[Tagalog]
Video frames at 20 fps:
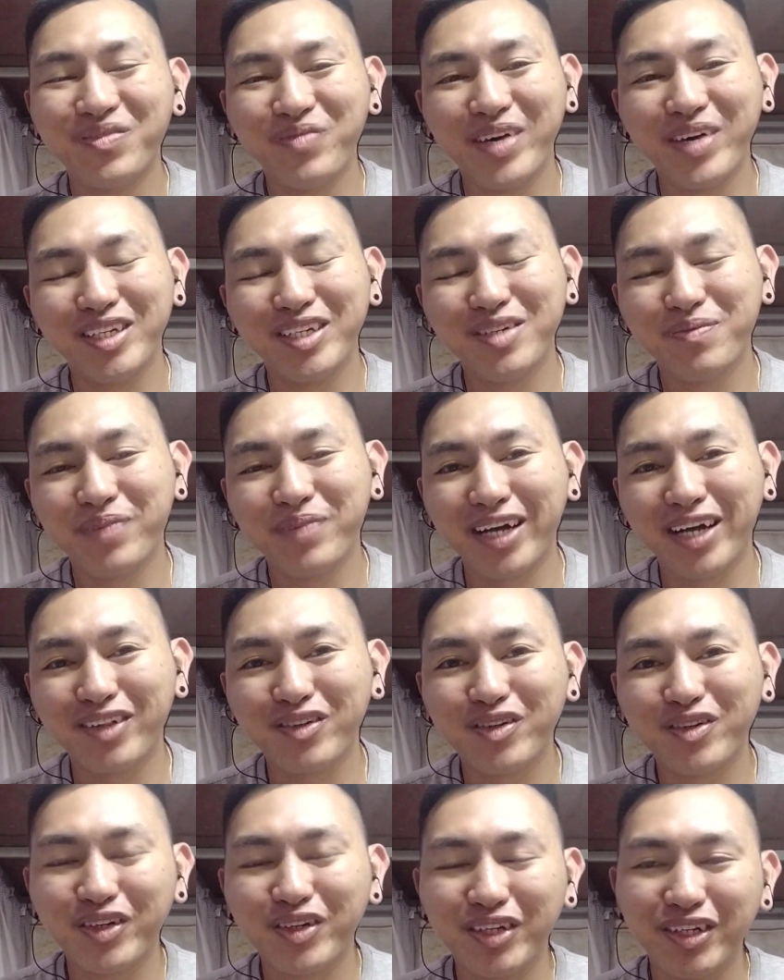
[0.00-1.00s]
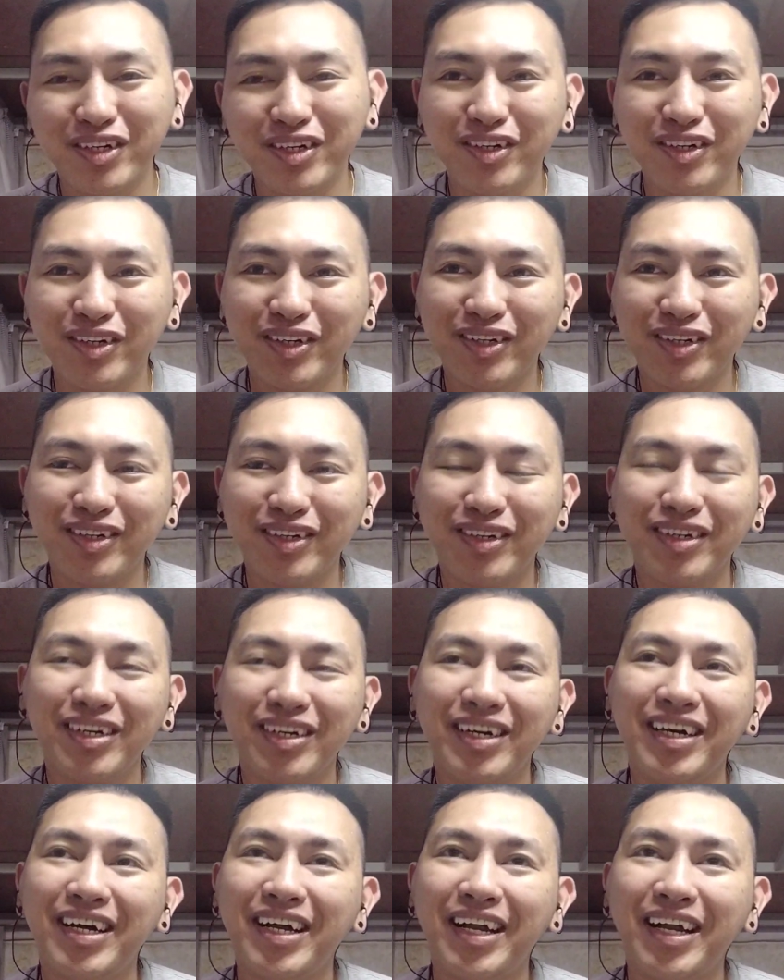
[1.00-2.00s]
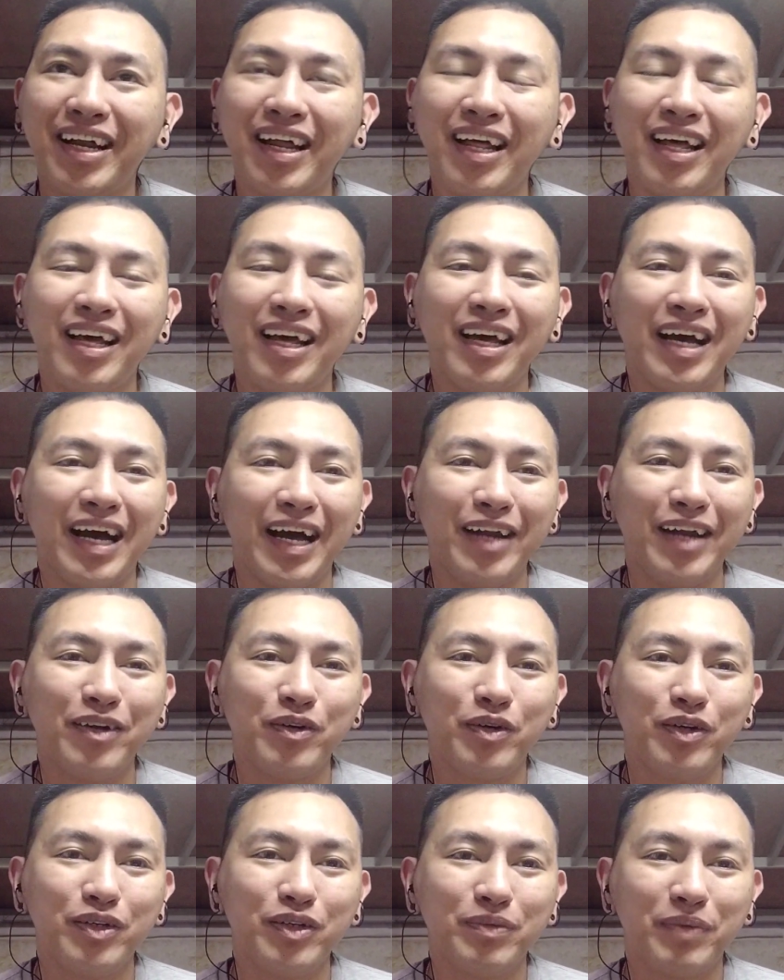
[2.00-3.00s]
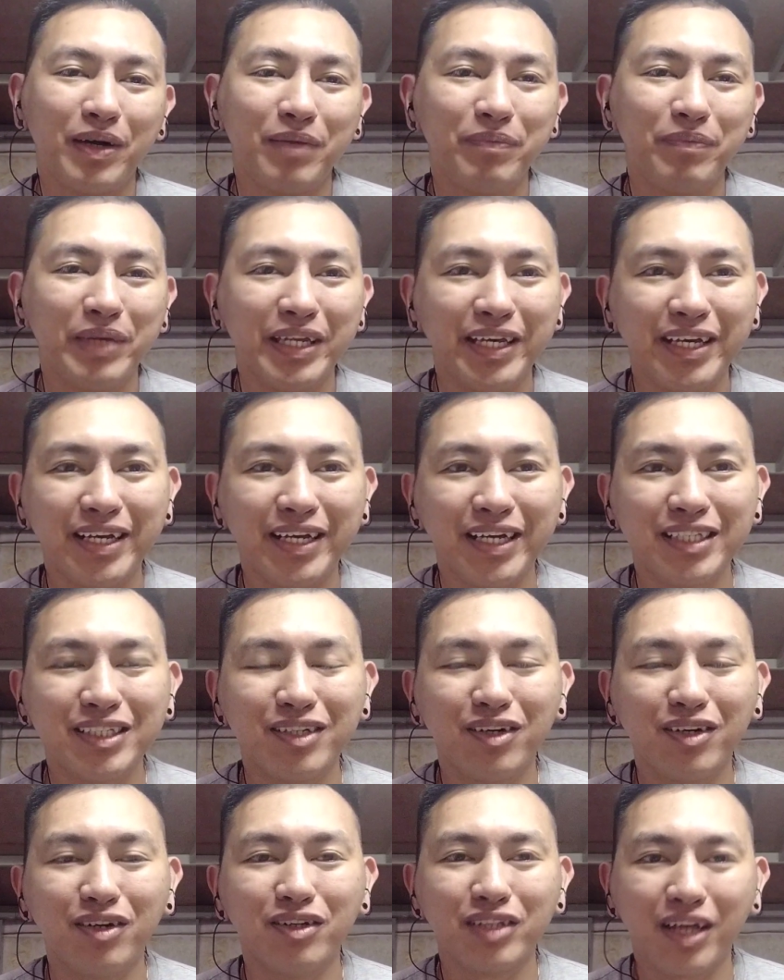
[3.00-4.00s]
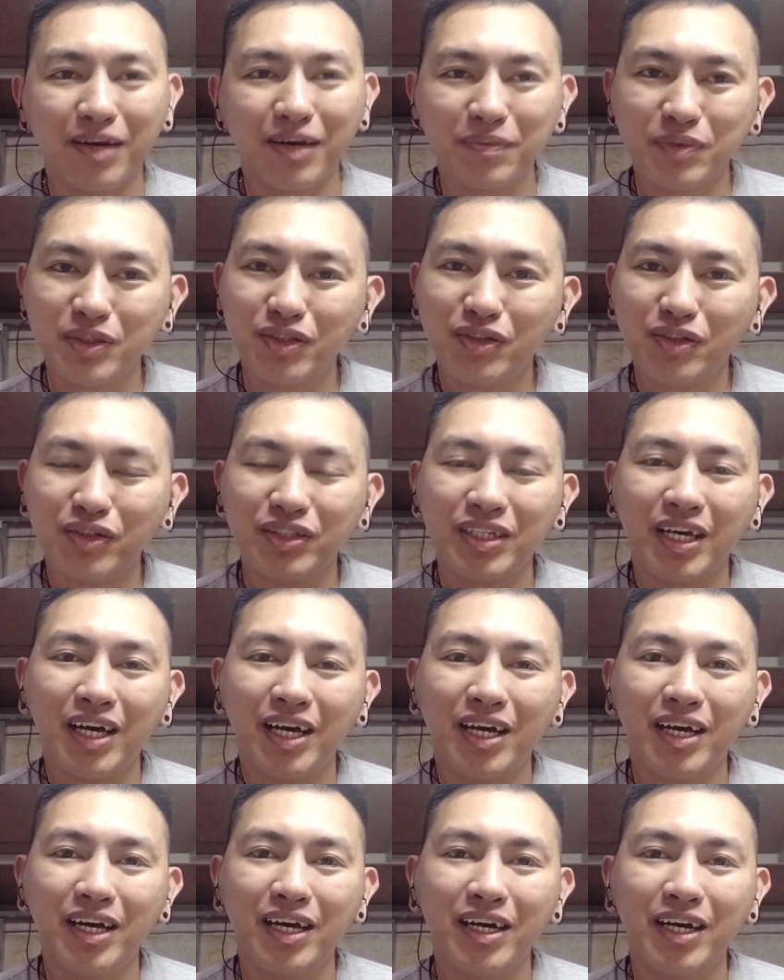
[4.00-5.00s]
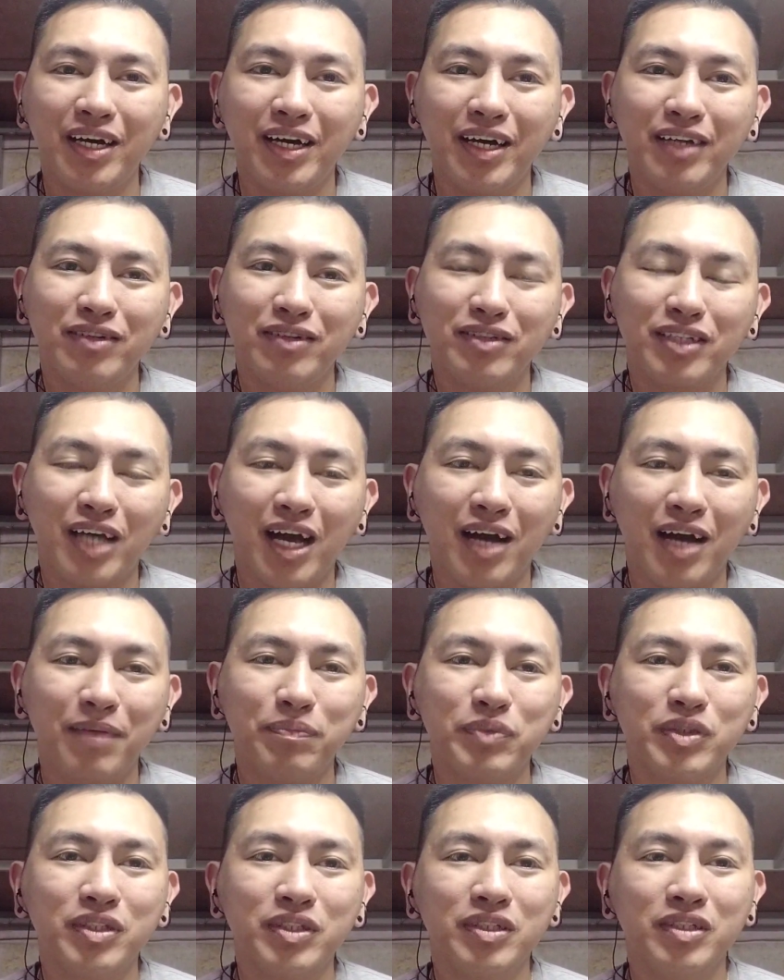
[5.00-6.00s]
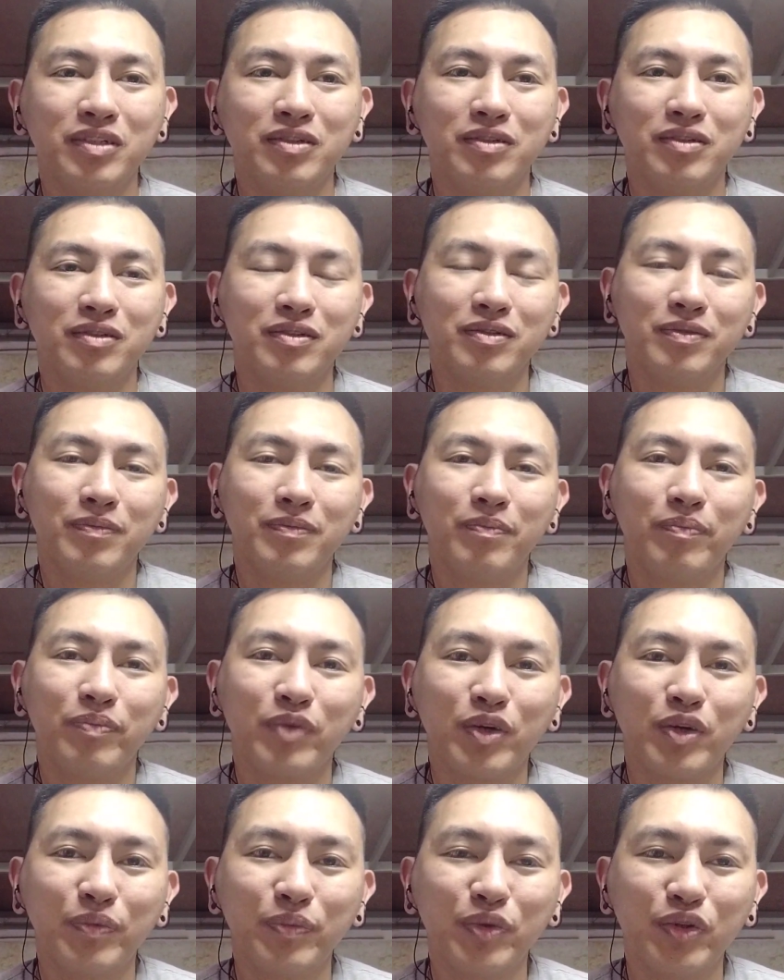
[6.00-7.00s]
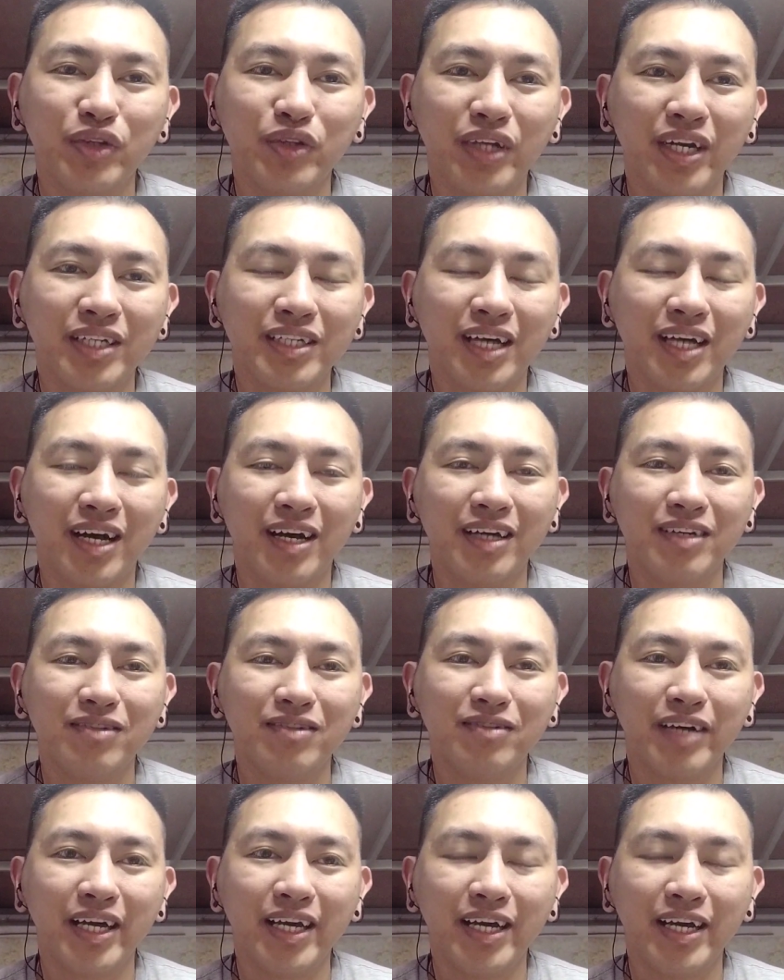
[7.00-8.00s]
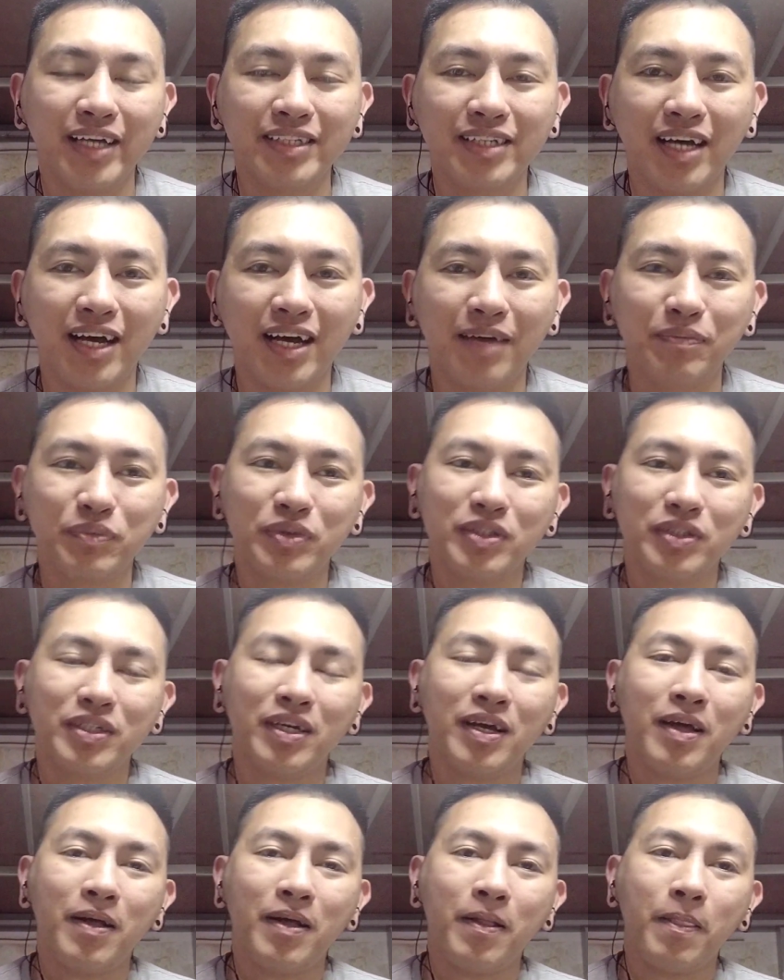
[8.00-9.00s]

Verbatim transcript: kung medyo magkatunog yung, ano ko, yung mga binigkas ko. Tapos, dun sa, ano, sa apps, yung computer, sa, yung AI sa apps.